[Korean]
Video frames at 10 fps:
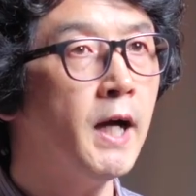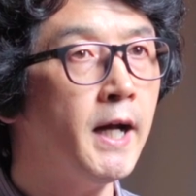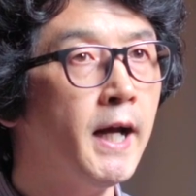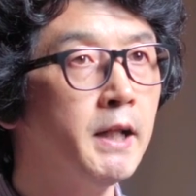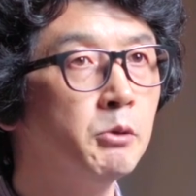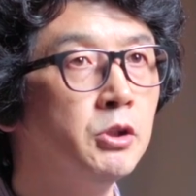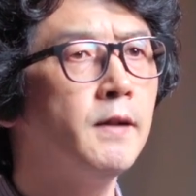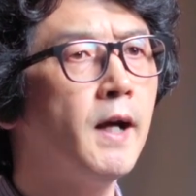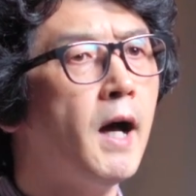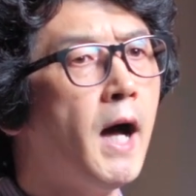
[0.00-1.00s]
하나님은
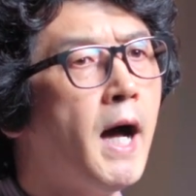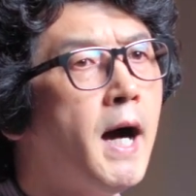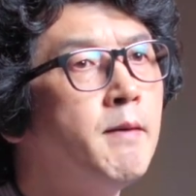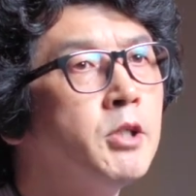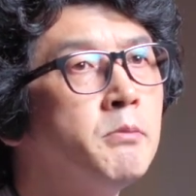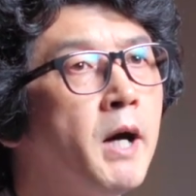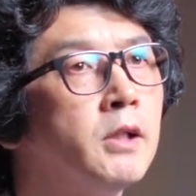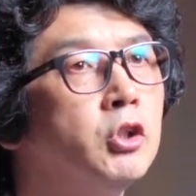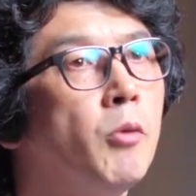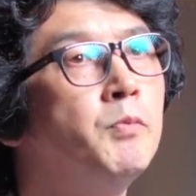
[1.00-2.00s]
내가 아무리
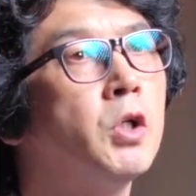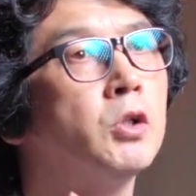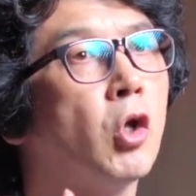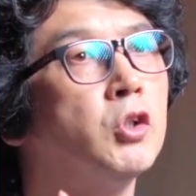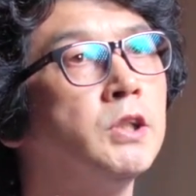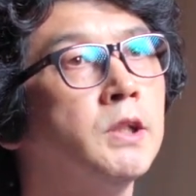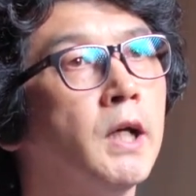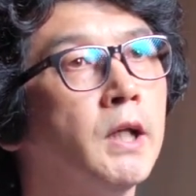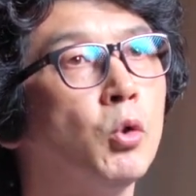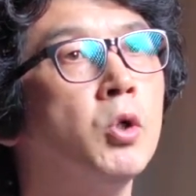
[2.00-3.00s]
많은 염려를 던진다
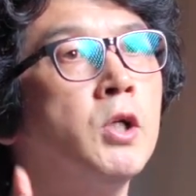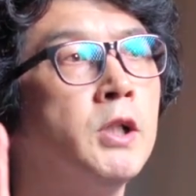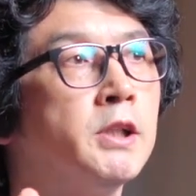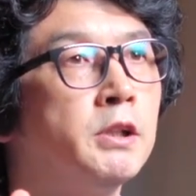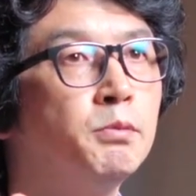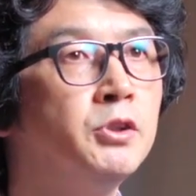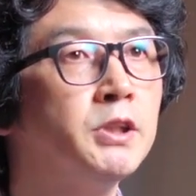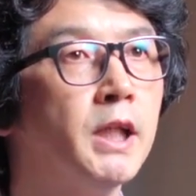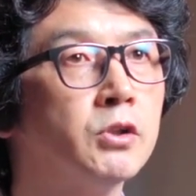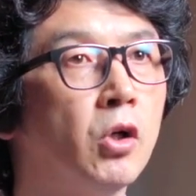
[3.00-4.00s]
해도
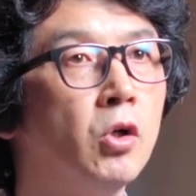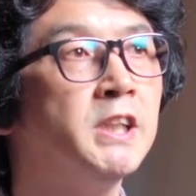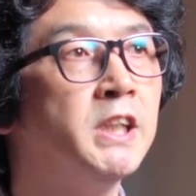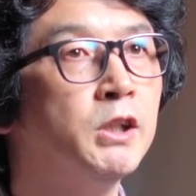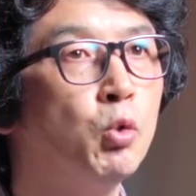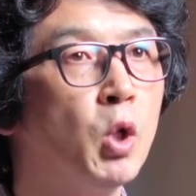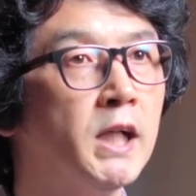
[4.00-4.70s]
그분께서 지고